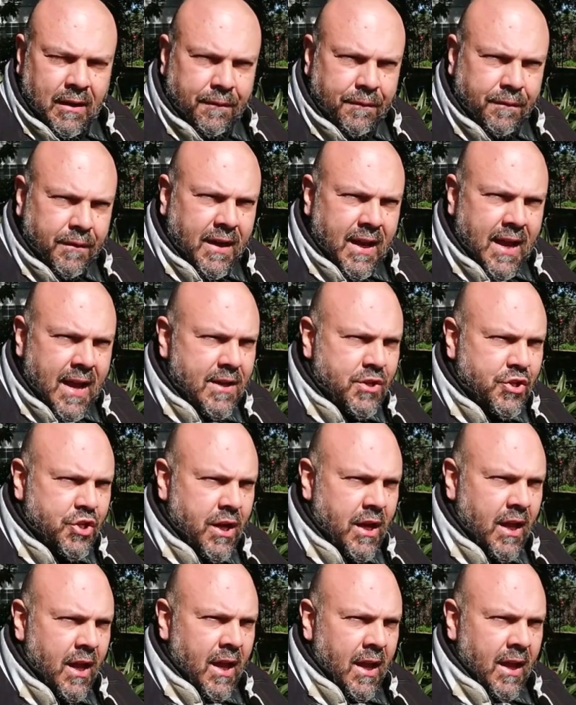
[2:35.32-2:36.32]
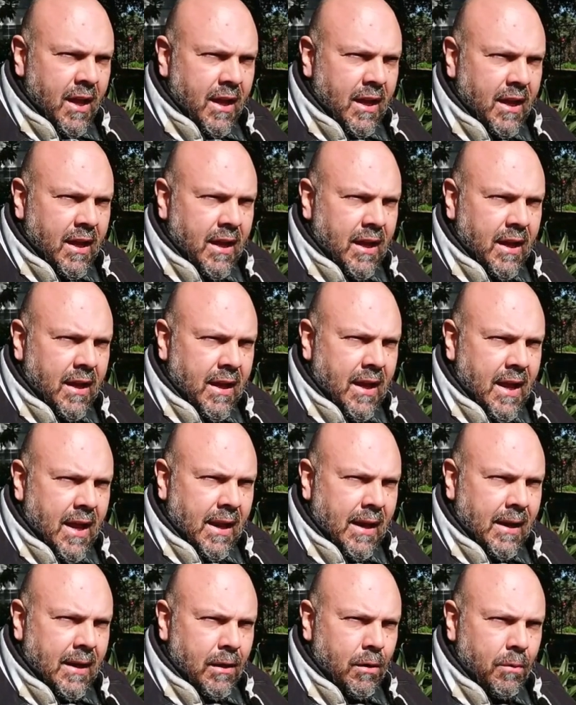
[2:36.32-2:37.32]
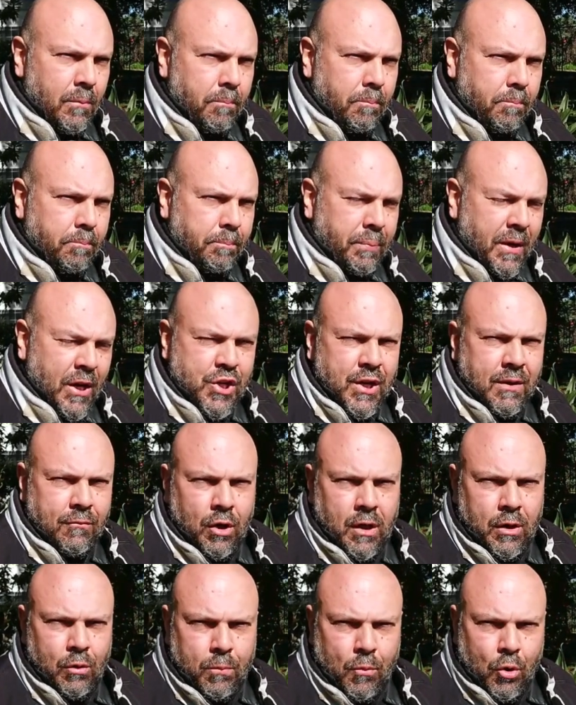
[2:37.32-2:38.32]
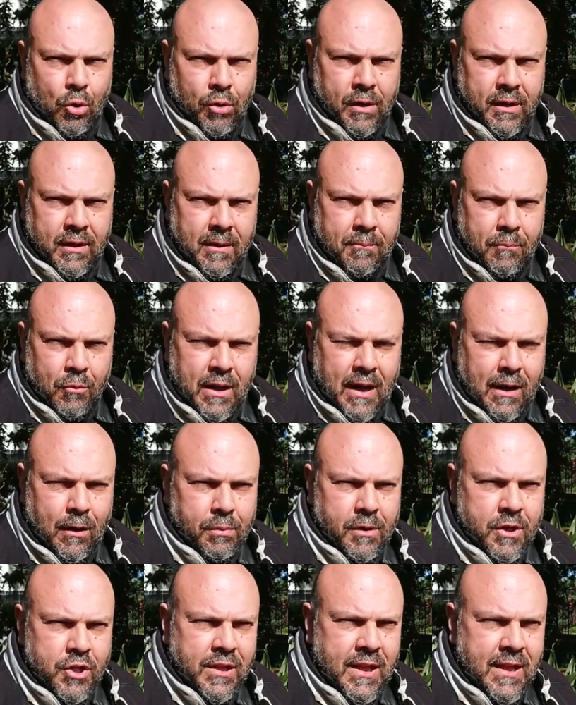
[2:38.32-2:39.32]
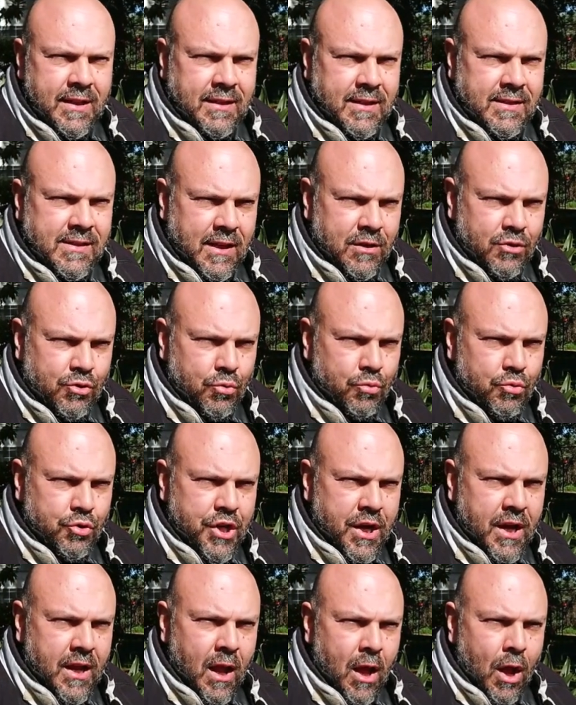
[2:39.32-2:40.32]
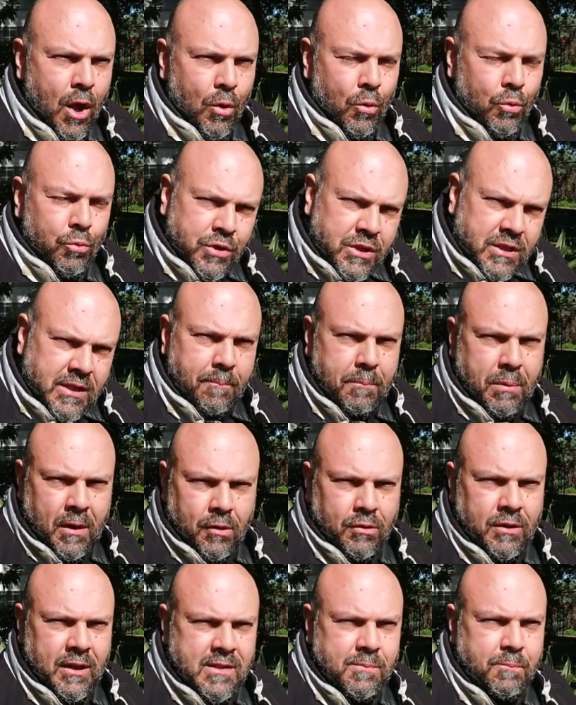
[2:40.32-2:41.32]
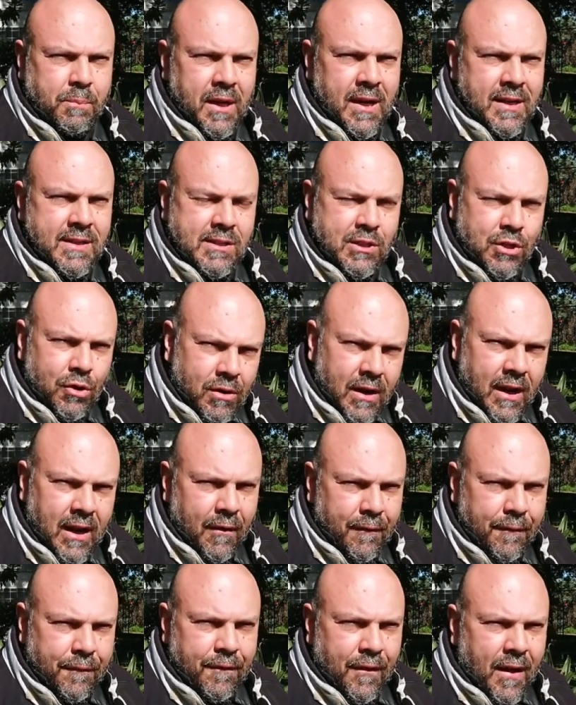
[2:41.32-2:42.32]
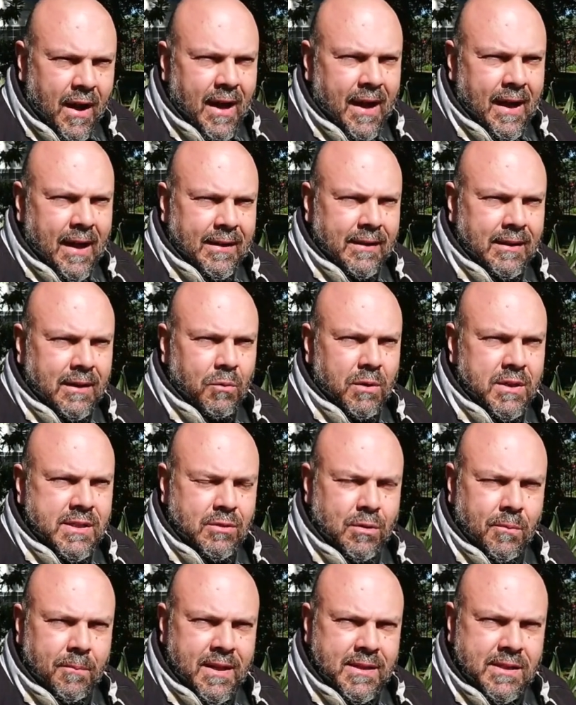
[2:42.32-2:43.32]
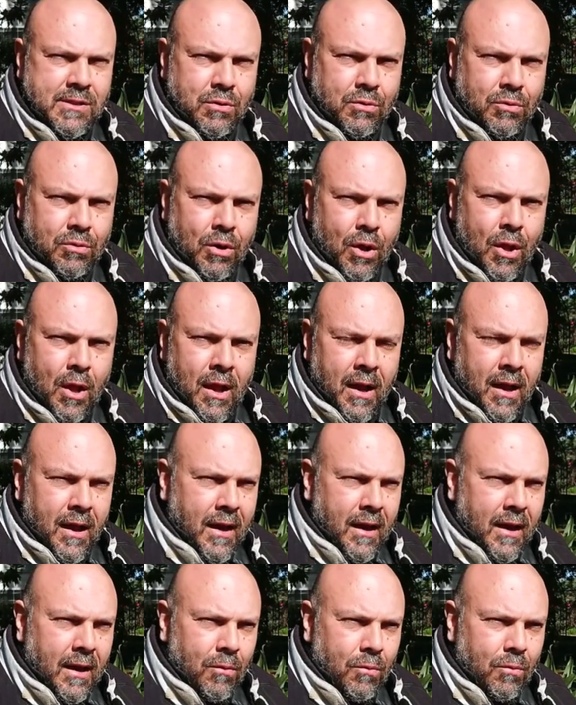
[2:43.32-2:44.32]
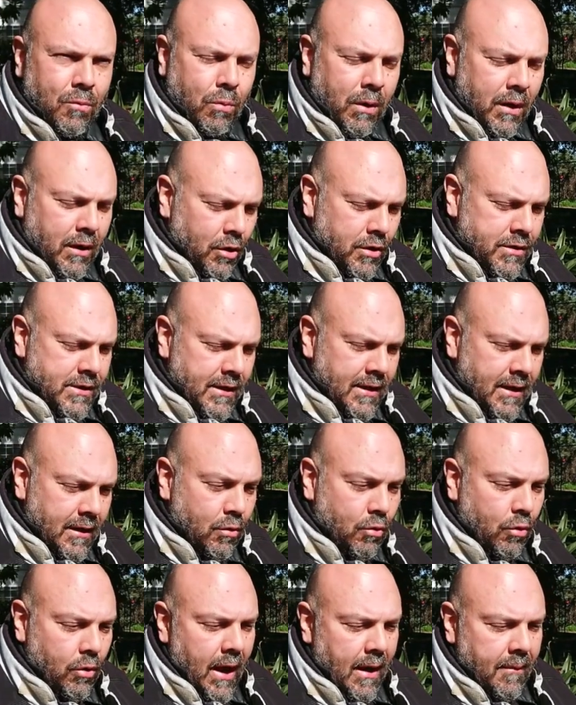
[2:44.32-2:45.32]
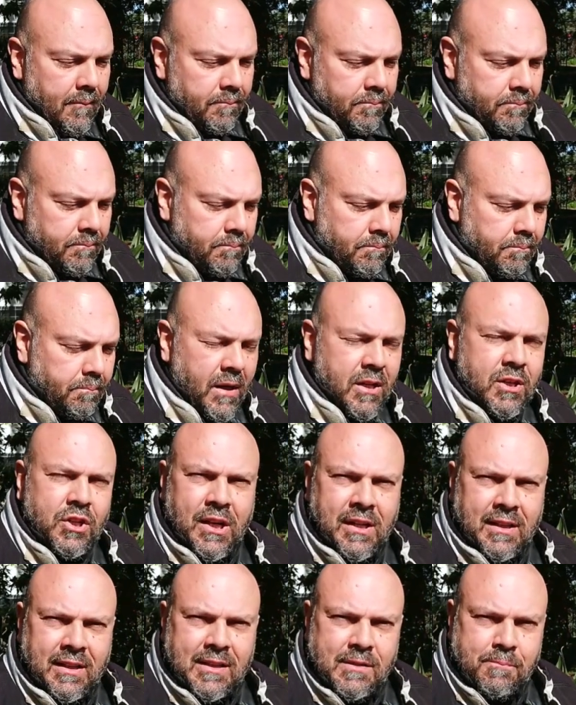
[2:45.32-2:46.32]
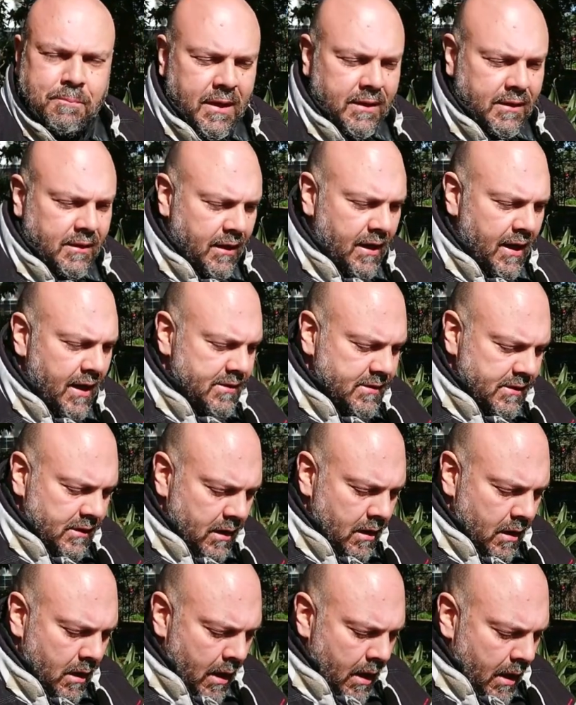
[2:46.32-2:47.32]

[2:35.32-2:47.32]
efficace, e al piacevole rumore del modello precedente si aggiunge un sibilo di aspirazione che fa di questo mezzo eh, un qualcosa di ancora per certi aspetti racing.